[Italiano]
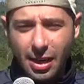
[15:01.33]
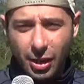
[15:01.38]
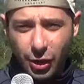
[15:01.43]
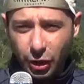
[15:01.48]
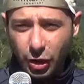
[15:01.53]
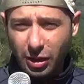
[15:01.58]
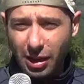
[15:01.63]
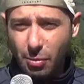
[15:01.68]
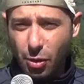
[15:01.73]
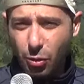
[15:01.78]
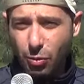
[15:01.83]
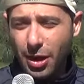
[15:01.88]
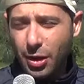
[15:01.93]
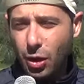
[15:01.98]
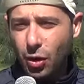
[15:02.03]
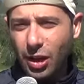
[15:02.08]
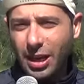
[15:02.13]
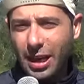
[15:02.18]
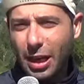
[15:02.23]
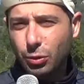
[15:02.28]
Ci troviamo qua
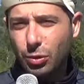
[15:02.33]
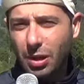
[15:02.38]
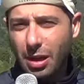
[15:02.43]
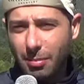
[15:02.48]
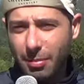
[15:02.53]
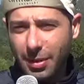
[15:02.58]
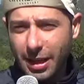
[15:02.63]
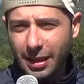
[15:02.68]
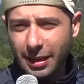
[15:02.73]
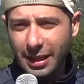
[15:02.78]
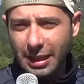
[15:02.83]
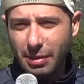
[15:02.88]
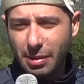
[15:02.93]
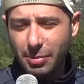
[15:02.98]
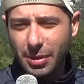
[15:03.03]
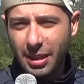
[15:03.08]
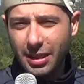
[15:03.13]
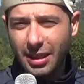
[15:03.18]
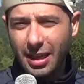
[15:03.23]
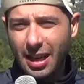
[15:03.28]
non casualmente, ma
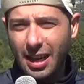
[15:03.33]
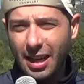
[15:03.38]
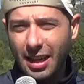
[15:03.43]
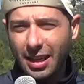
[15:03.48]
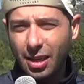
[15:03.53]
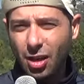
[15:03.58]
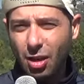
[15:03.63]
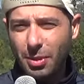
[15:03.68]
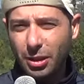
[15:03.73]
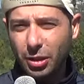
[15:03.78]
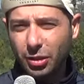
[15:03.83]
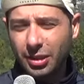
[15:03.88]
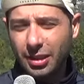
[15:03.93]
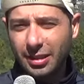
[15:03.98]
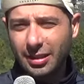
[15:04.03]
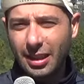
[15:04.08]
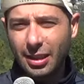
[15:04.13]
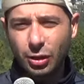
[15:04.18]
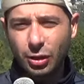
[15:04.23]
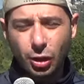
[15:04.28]
perché al chilometro
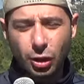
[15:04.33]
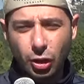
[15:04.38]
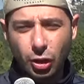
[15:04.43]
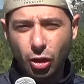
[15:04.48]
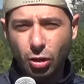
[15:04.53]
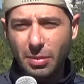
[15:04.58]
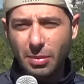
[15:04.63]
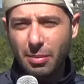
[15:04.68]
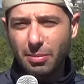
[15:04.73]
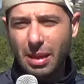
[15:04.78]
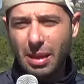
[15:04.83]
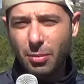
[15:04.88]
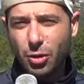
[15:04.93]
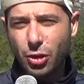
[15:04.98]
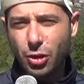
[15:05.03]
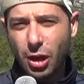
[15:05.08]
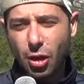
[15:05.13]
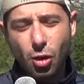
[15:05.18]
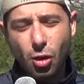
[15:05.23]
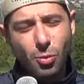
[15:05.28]
68, come abbiamo
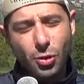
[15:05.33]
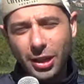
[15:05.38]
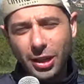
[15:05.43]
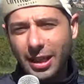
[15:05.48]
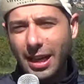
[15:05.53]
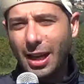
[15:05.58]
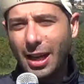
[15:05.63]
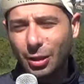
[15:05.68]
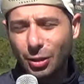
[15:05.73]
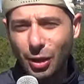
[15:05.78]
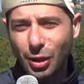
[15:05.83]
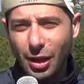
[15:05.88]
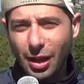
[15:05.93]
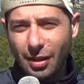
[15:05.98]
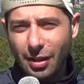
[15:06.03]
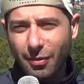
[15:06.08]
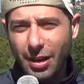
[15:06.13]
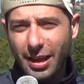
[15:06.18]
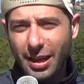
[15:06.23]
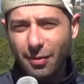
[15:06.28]
già comunicato
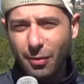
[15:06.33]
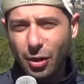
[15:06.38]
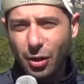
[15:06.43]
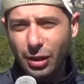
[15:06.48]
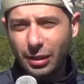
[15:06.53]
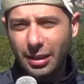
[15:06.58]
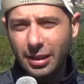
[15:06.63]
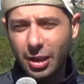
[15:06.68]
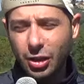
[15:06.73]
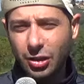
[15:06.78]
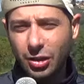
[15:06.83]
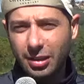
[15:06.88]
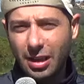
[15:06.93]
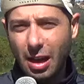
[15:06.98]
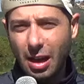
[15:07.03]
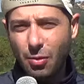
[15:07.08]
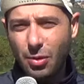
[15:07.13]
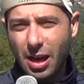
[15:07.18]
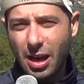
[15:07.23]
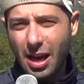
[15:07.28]
varie volte, ci
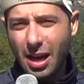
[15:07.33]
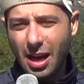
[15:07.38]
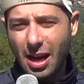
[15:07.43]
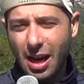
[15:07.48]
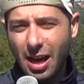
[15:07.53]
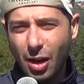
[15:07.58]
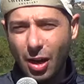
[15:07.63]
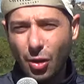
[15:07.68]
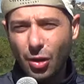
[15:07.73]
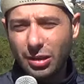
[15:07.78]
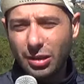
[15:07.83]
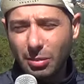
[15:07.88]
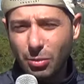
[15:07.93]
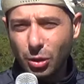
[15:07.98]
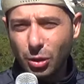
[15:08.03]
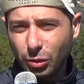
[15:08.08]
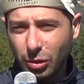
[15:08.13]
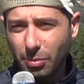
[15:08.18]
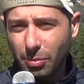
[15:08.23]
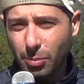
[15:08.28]
sarà una cosa
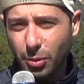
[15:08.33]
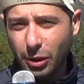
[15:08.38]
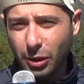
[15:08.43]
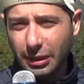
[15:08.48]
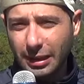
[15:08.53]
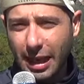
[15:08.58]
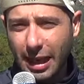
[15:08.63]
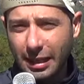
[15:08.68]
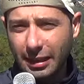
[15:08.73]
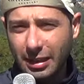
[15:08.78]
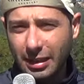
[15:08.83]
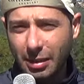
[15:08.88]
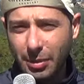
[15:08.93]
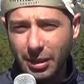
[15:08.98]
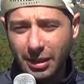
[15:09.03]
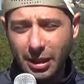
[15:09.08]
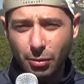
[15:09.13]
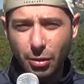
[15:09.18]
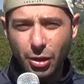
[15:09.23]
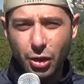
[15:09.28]
molto importante,
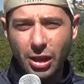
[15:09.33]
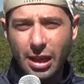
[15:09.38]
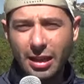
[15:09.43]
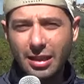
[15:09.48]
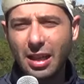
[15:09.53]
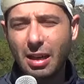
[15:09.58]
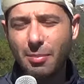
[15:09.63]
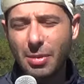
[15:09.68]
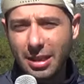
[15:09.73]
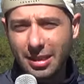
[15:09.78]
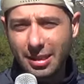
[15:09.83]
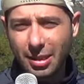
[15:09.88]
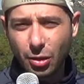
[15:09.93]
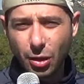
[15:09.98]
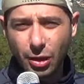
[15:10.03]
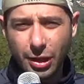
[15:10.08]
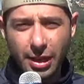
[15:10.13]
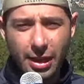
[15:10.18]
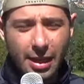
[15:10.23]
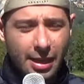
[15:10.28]
perché qui c'è la
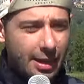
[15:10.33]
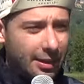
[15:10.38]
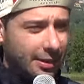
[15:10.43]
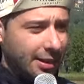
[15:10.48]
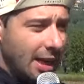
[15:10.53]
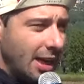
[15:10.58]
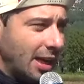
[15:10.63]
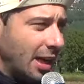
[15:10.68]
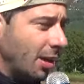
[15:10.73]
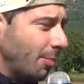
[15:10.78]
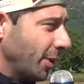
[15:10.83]
diramazione tra il